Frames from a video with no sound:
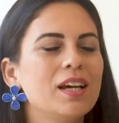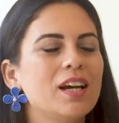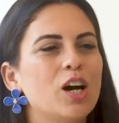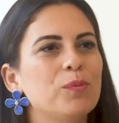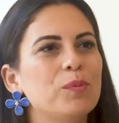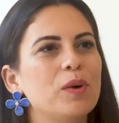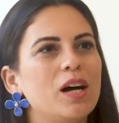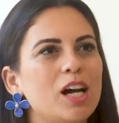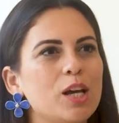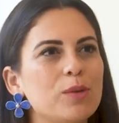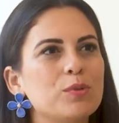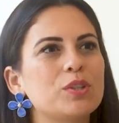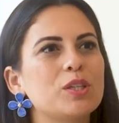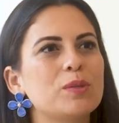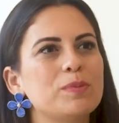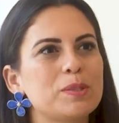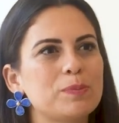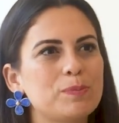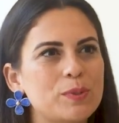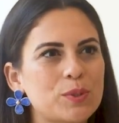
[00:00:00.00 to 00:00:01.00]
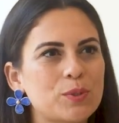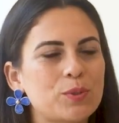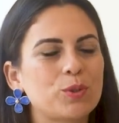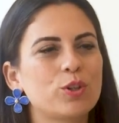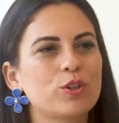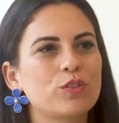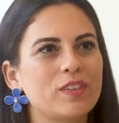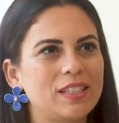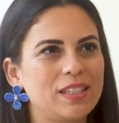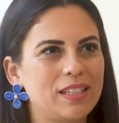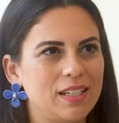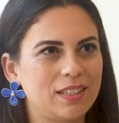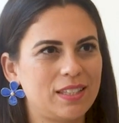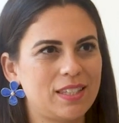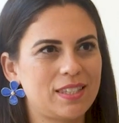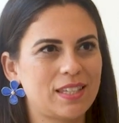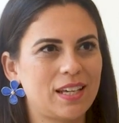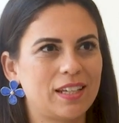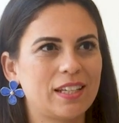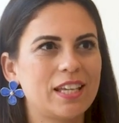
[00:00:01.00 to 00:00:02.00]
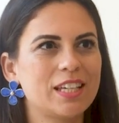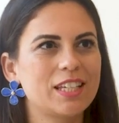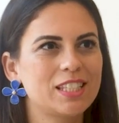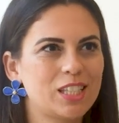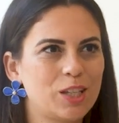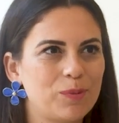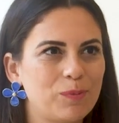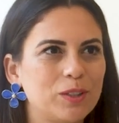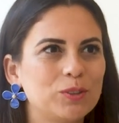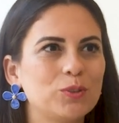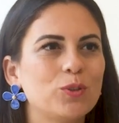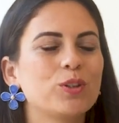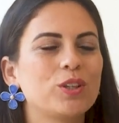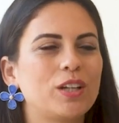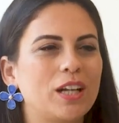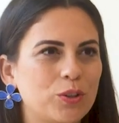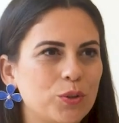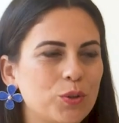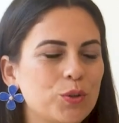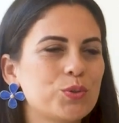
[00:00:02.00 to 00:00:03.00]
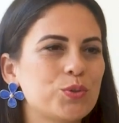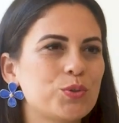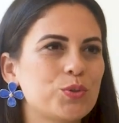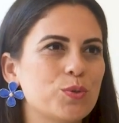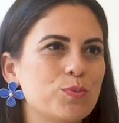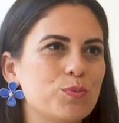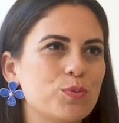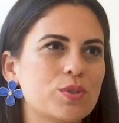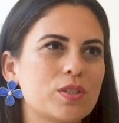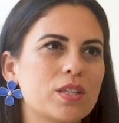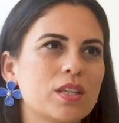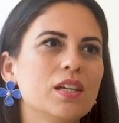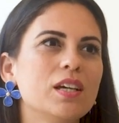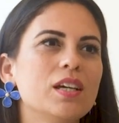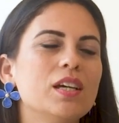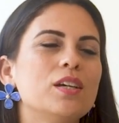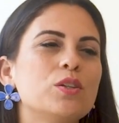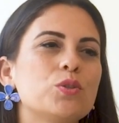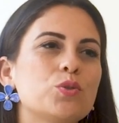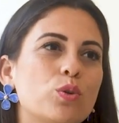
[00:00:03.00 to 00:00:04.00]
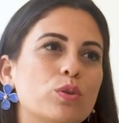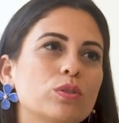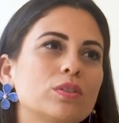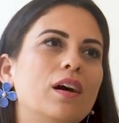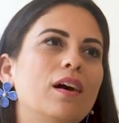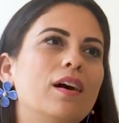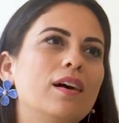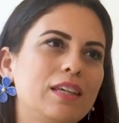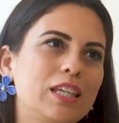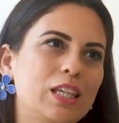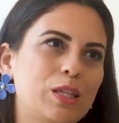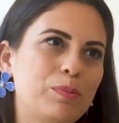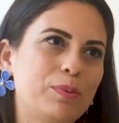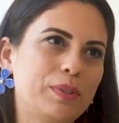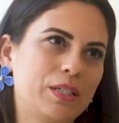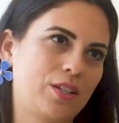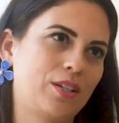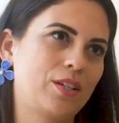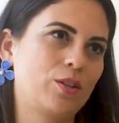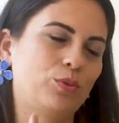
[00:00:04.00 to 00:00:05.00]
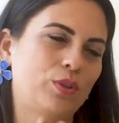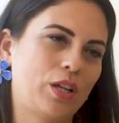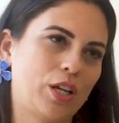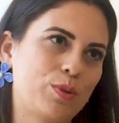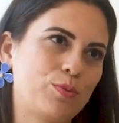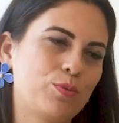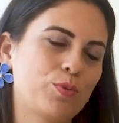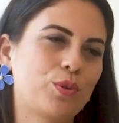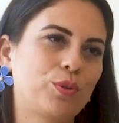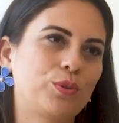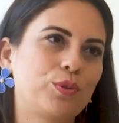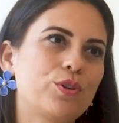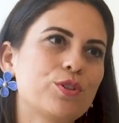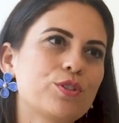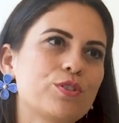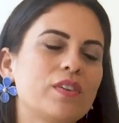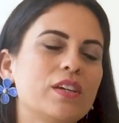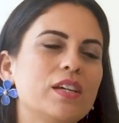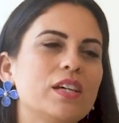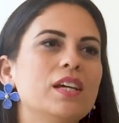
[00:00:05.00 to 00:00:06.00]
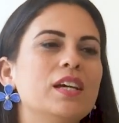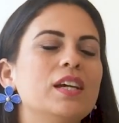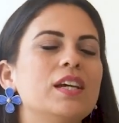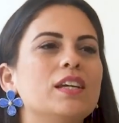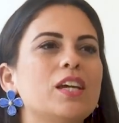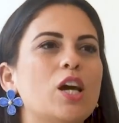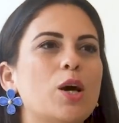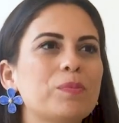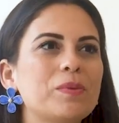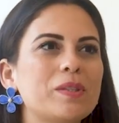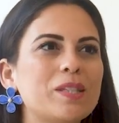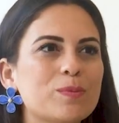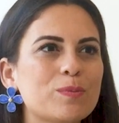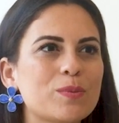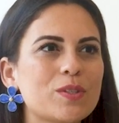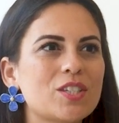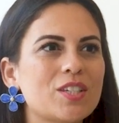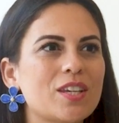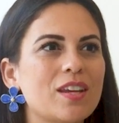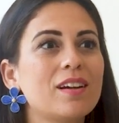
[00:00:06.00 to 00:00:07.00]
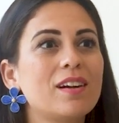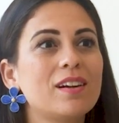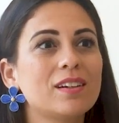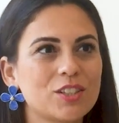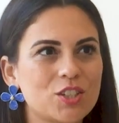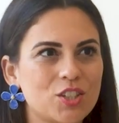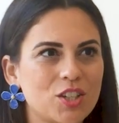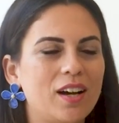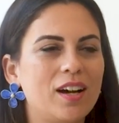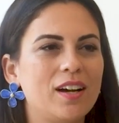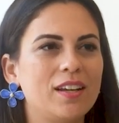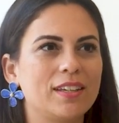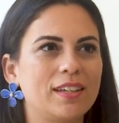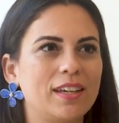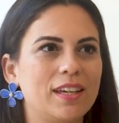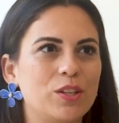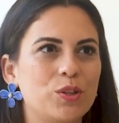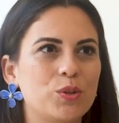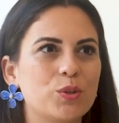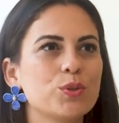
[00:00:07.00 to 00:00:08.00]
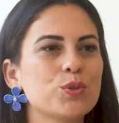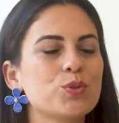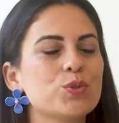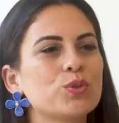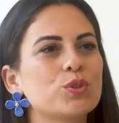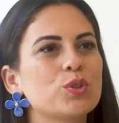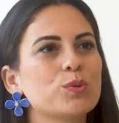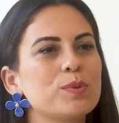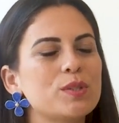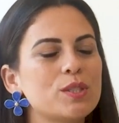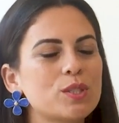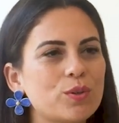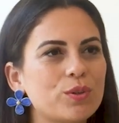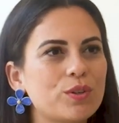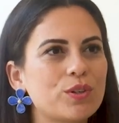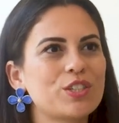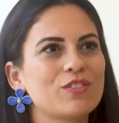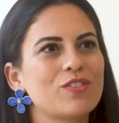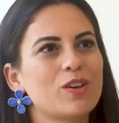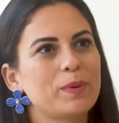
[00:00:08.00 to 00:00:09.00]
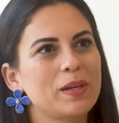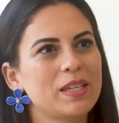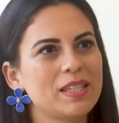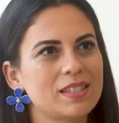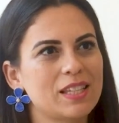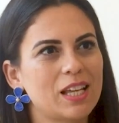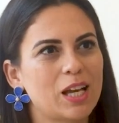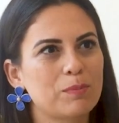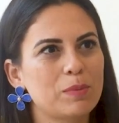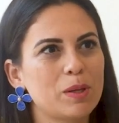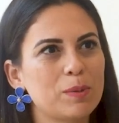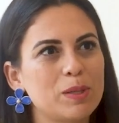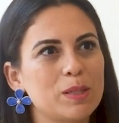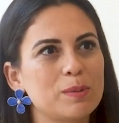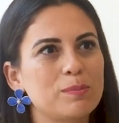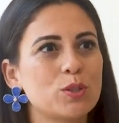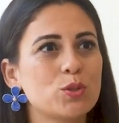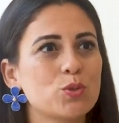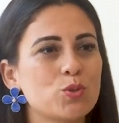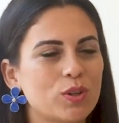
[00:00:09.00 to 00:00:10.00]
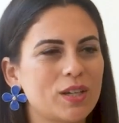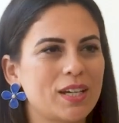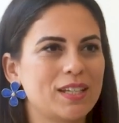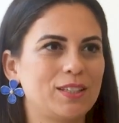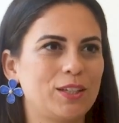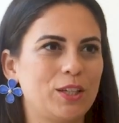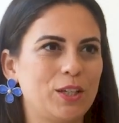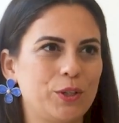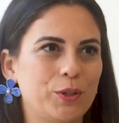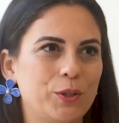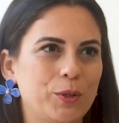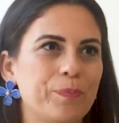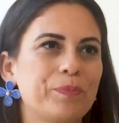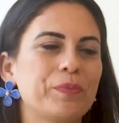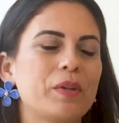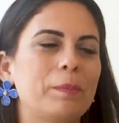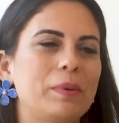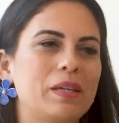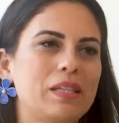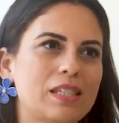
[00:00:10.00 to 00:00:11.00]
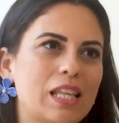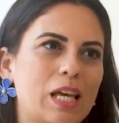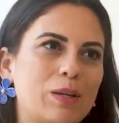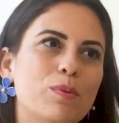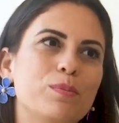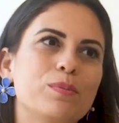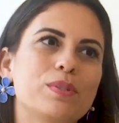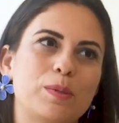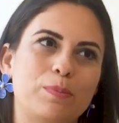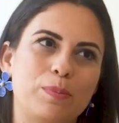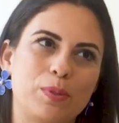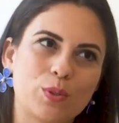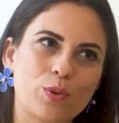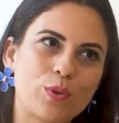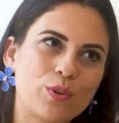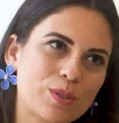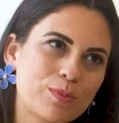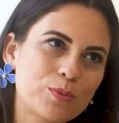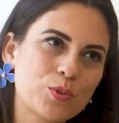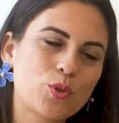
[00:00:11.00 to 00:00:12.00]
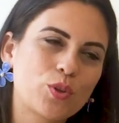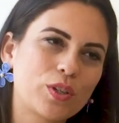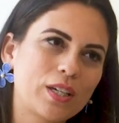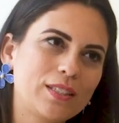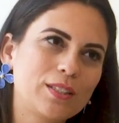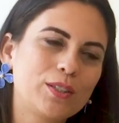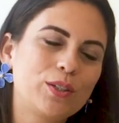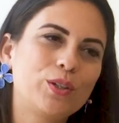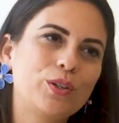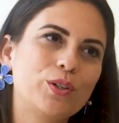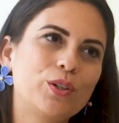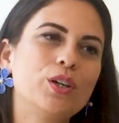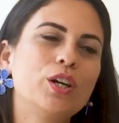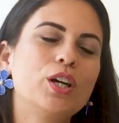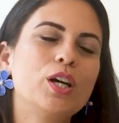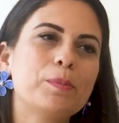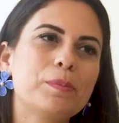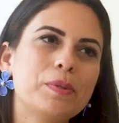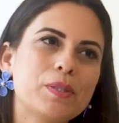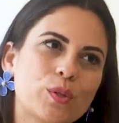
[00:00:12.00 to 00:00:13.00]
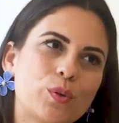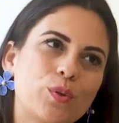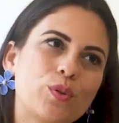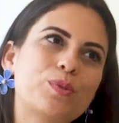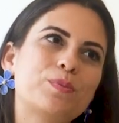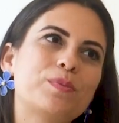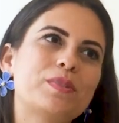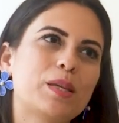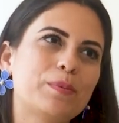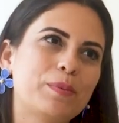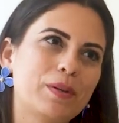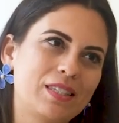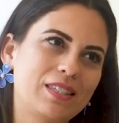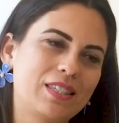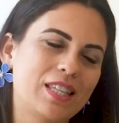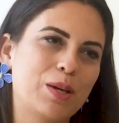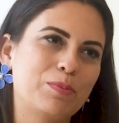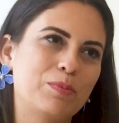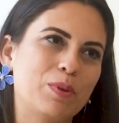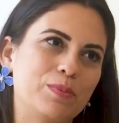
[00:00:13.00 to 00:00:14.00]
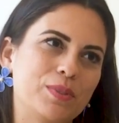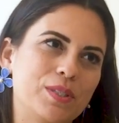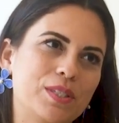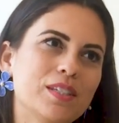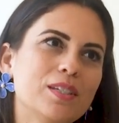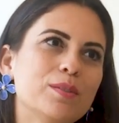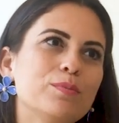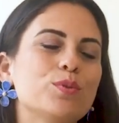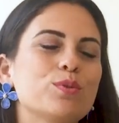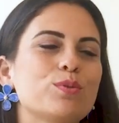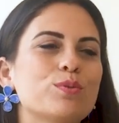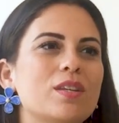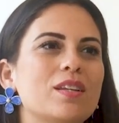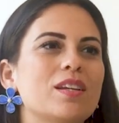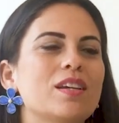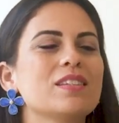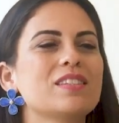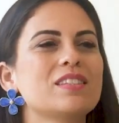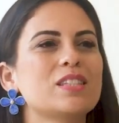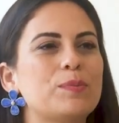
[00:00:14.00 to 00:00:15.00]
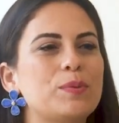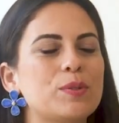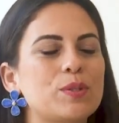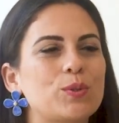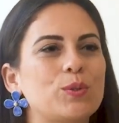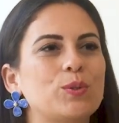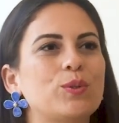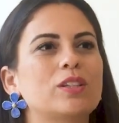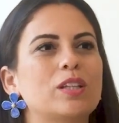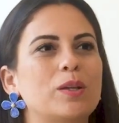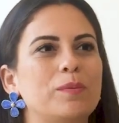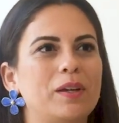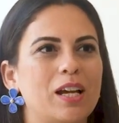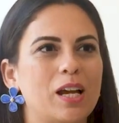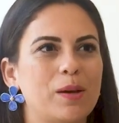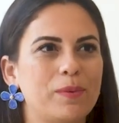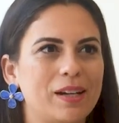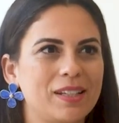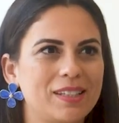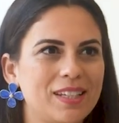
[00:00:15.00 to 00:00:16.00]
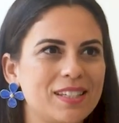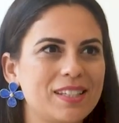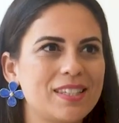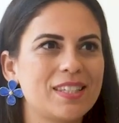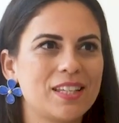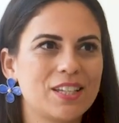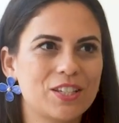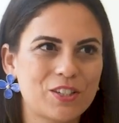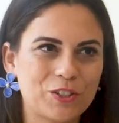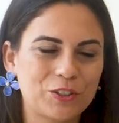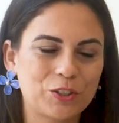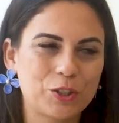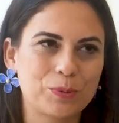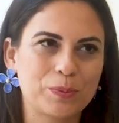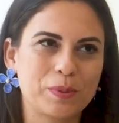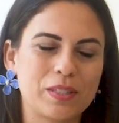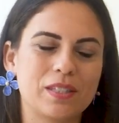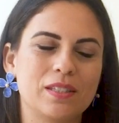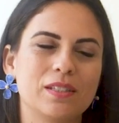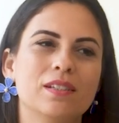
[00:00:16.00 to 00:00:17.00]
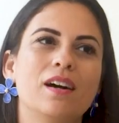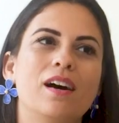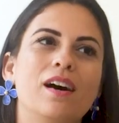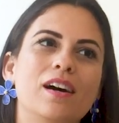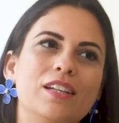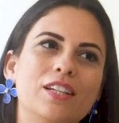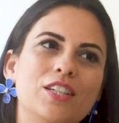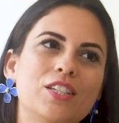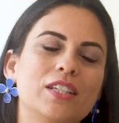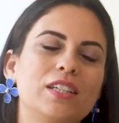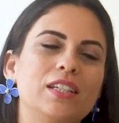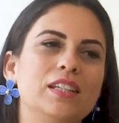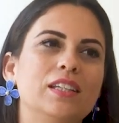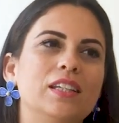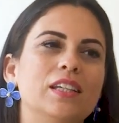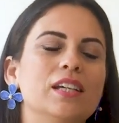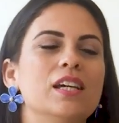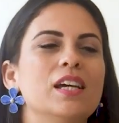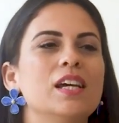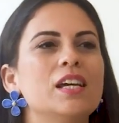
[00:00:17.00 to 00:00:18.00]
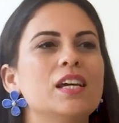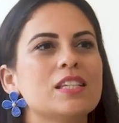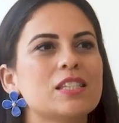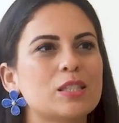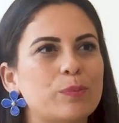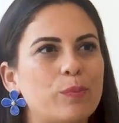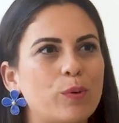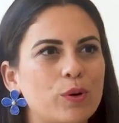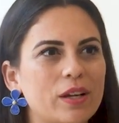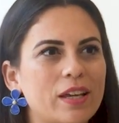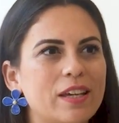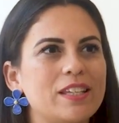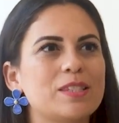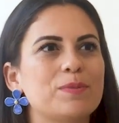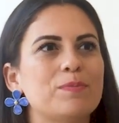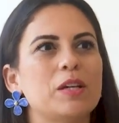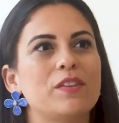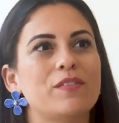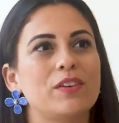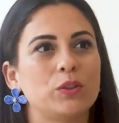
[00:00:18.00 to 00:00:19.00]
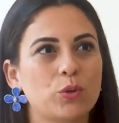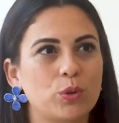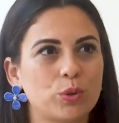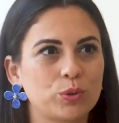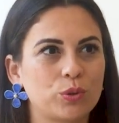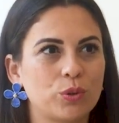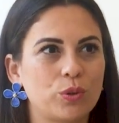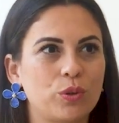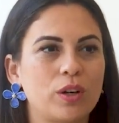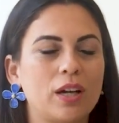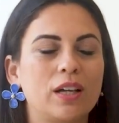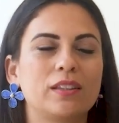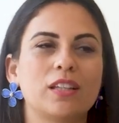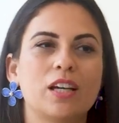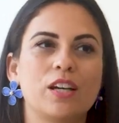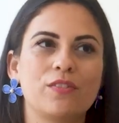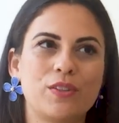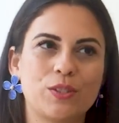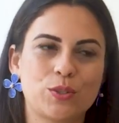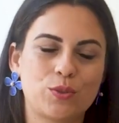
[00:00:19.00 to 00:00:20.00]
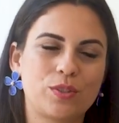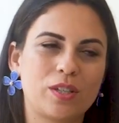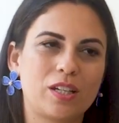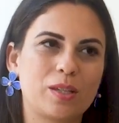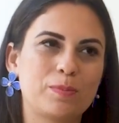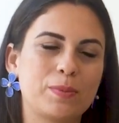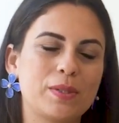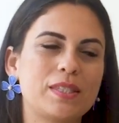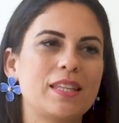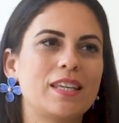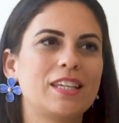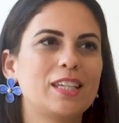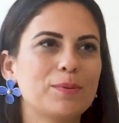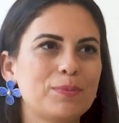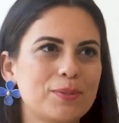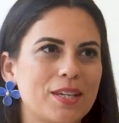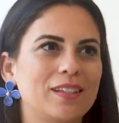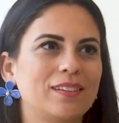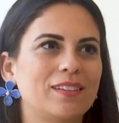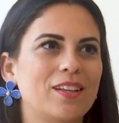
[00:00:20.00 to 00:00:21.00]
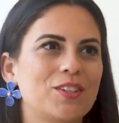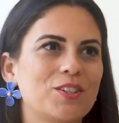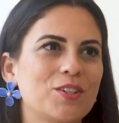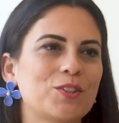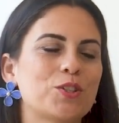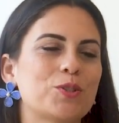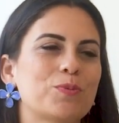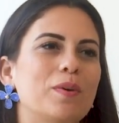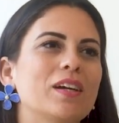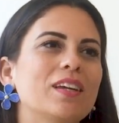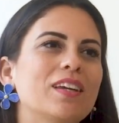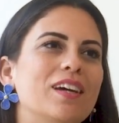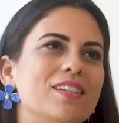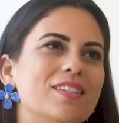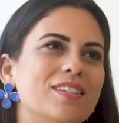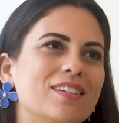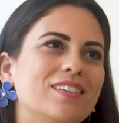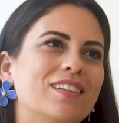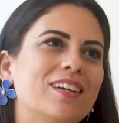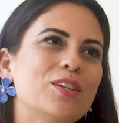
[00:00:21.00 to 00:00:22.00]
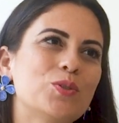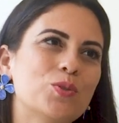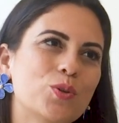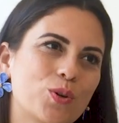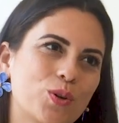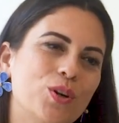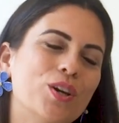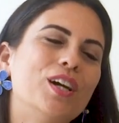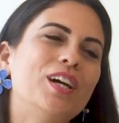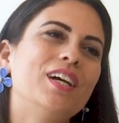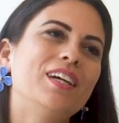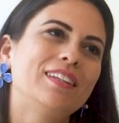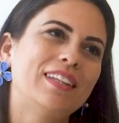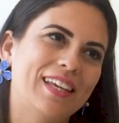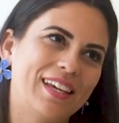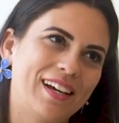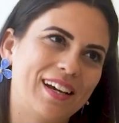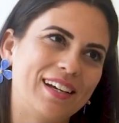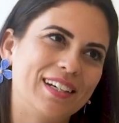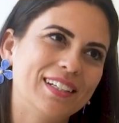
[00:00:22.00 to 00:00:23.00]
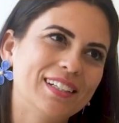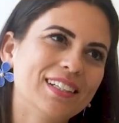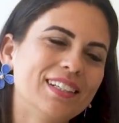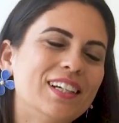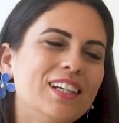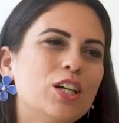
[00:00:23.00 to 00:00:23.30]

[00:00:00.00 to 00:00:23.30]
Ama halbuki biz psikolog ve diyetisyen eş zamanlı olarak görüştüğümüzde çok daha iyi bir başarıya ulaşmış oluyoruz ve yaptığımız şey kalıcı hale geliyor. Çünkü psikoloji ve beslenme birbirini çok etkiliyor. Beslenmemiz de psikolojimiz çok etkiliyor, psikolojimiz de beslenmemizi. Bu yüzden aslında psikologla beraber diyetisyenin çalışması, aynı şekilde spor eğitmeni ve doktor, hatta fizyoterapist ekip şeklinde çalışmak gerçekten çok değerli.